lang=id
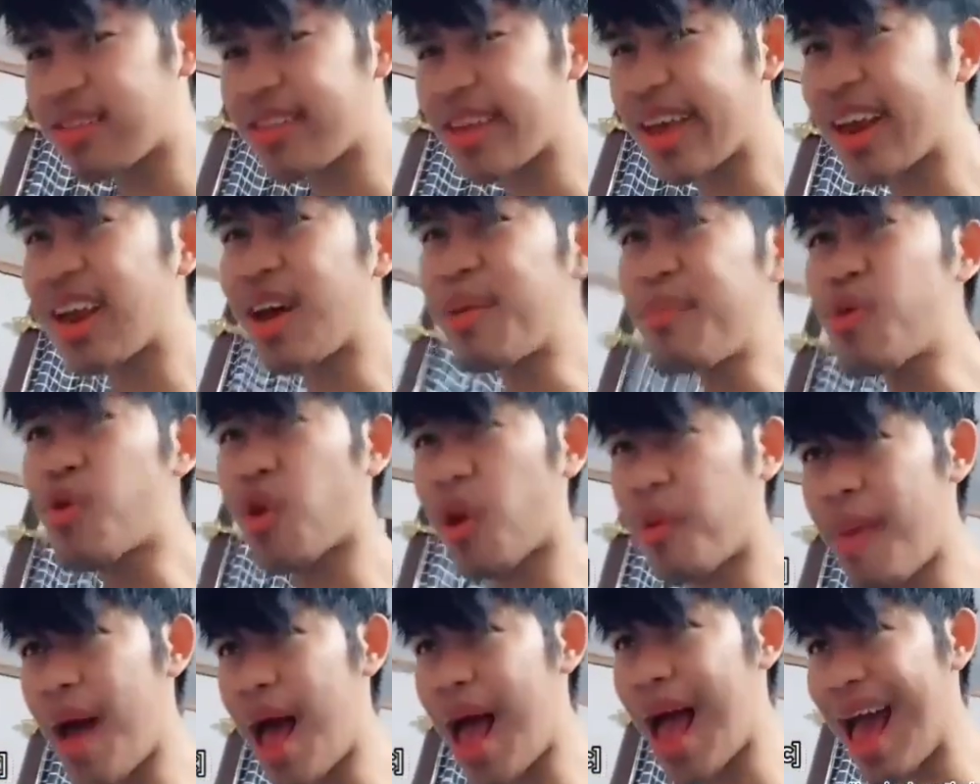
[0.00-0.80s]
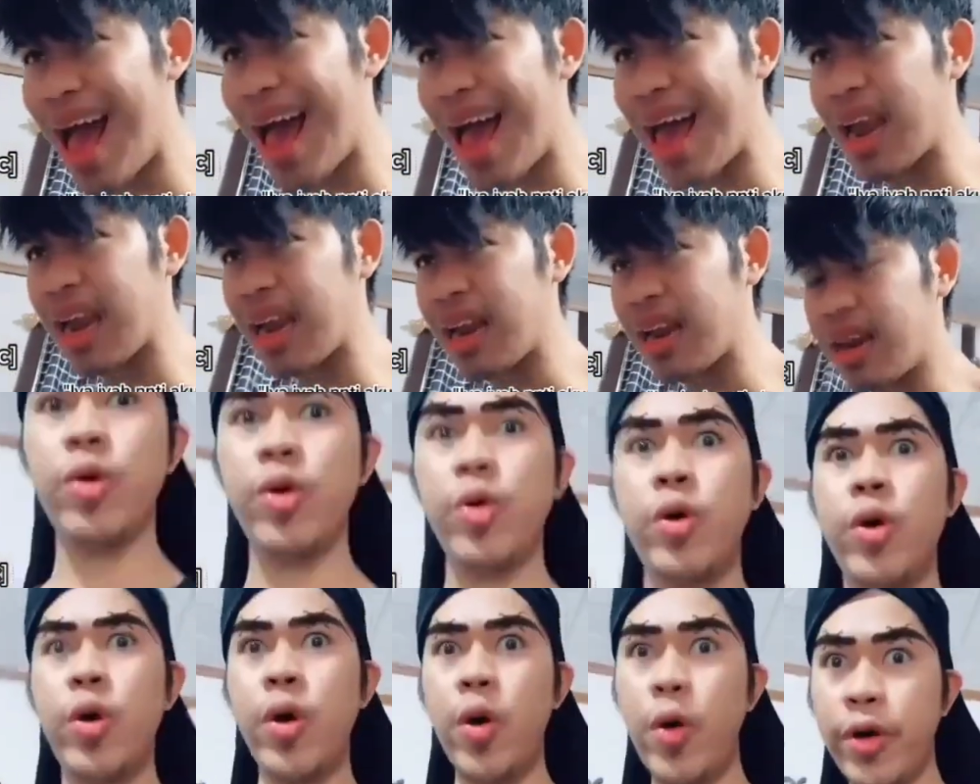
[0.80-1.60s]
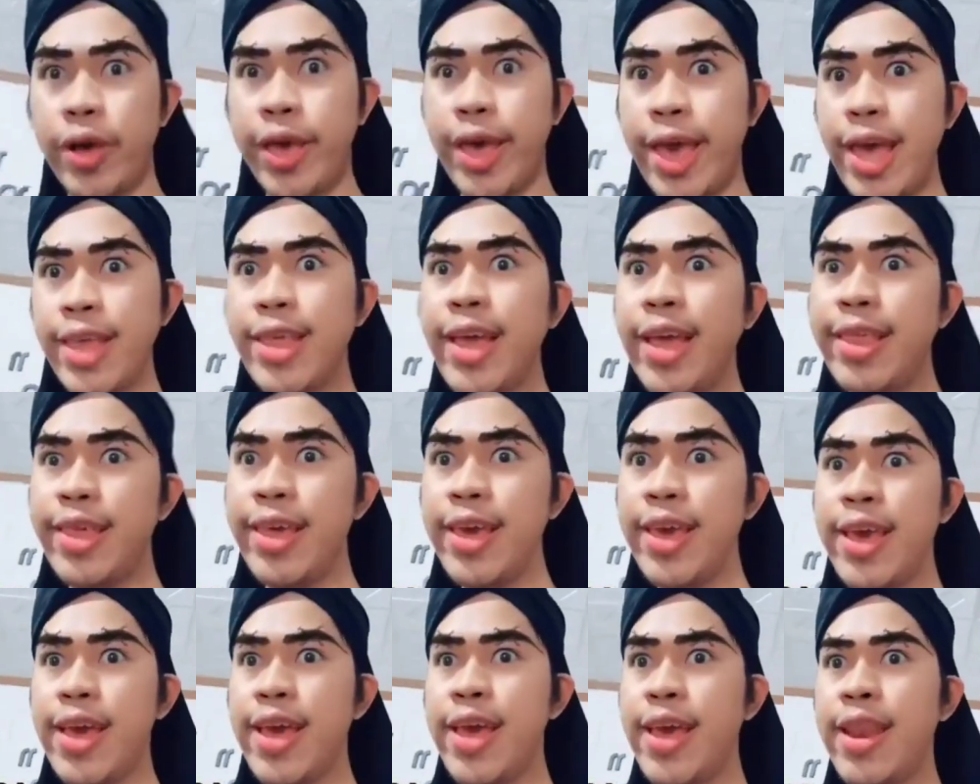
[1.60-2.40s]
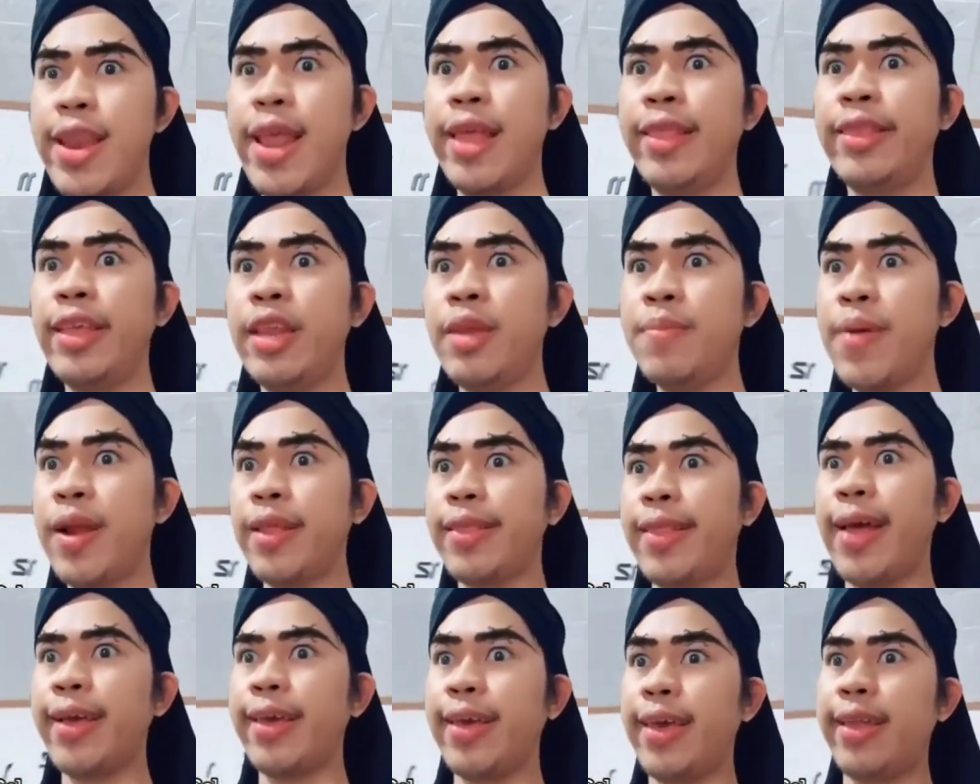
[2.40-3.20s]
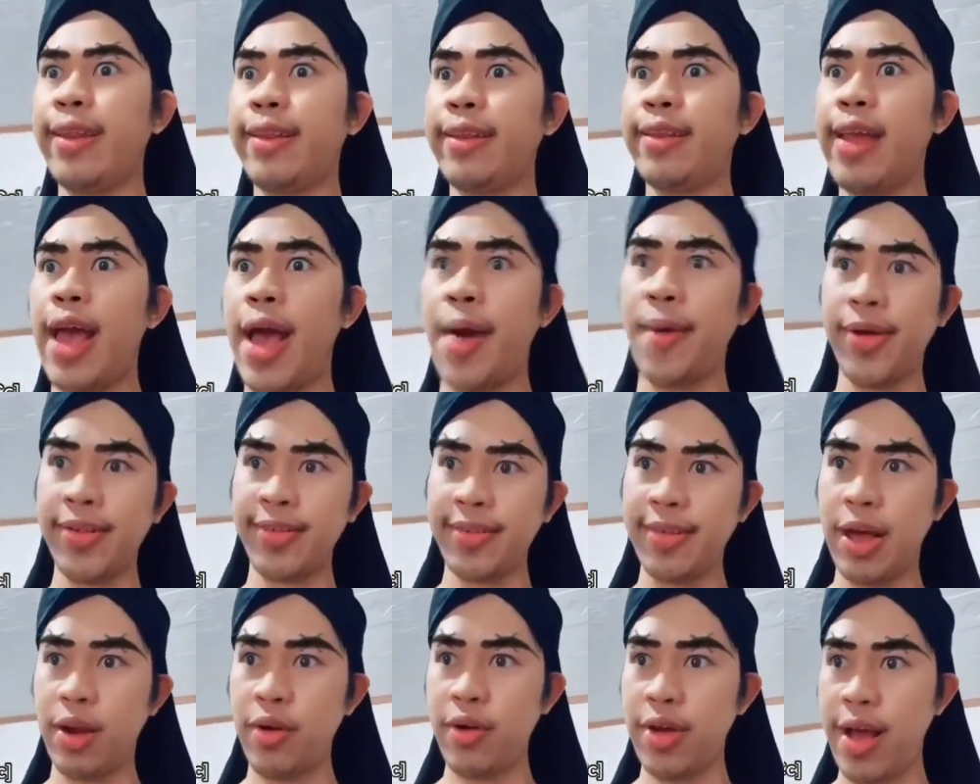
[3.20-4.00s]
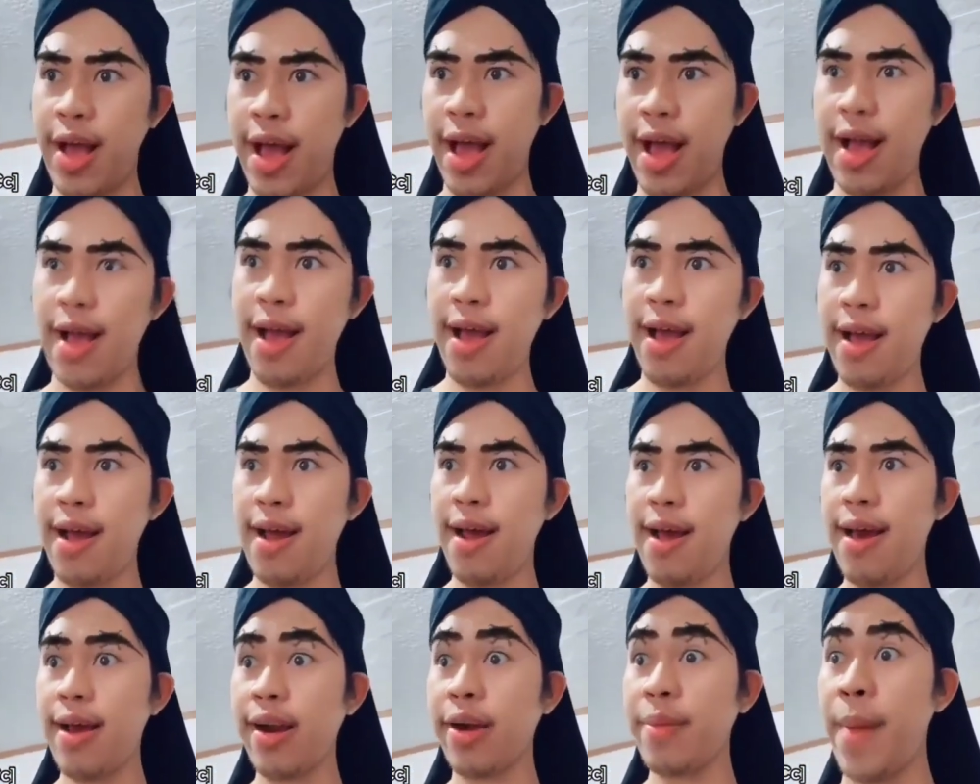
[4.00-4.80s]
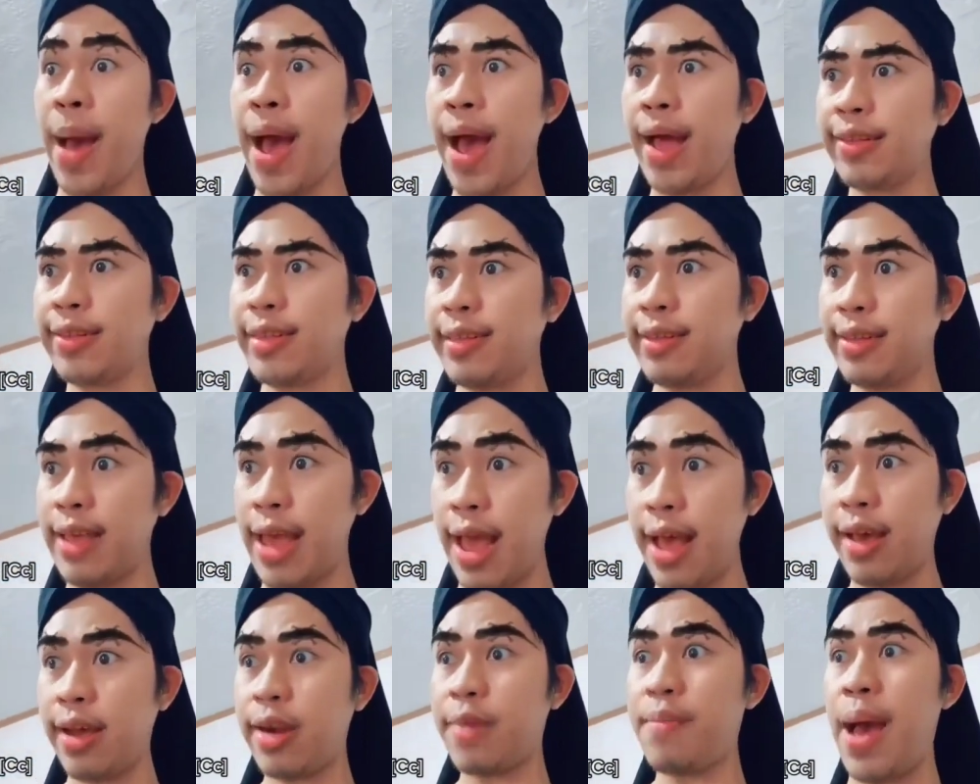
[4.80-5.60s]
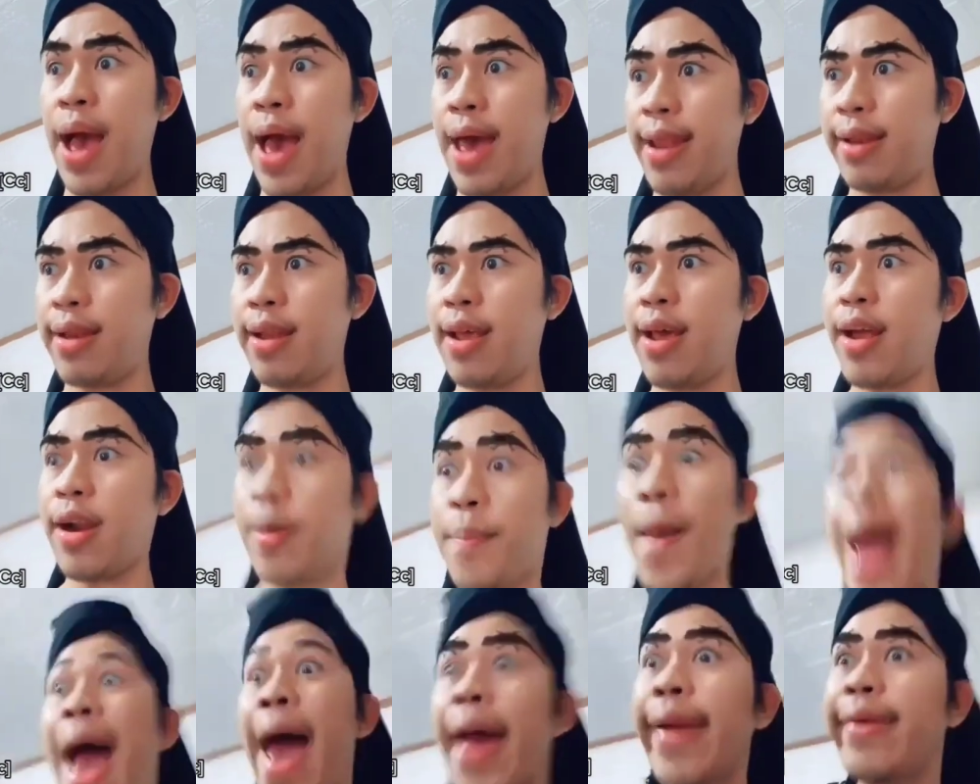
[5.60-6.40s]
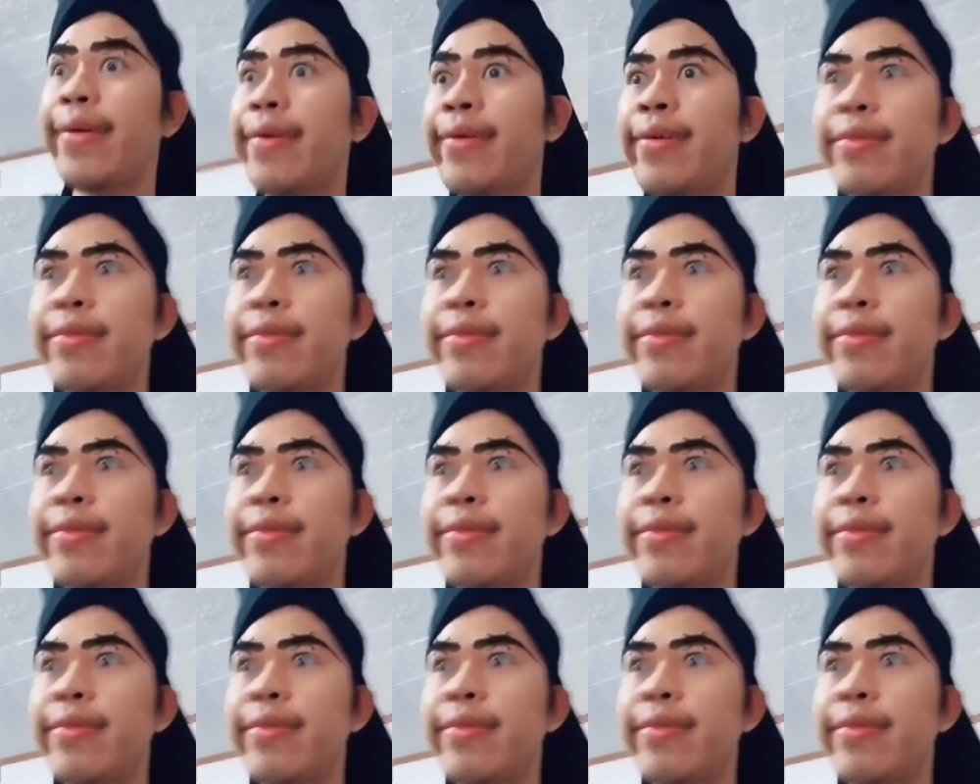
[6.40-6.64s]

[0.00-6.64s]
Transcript: Sekarang kamu mau rebahan. Oke ya, janji. Nanti diberantakin. Awas kalau enggak. Rebahan ya, rebahan. Rebahan!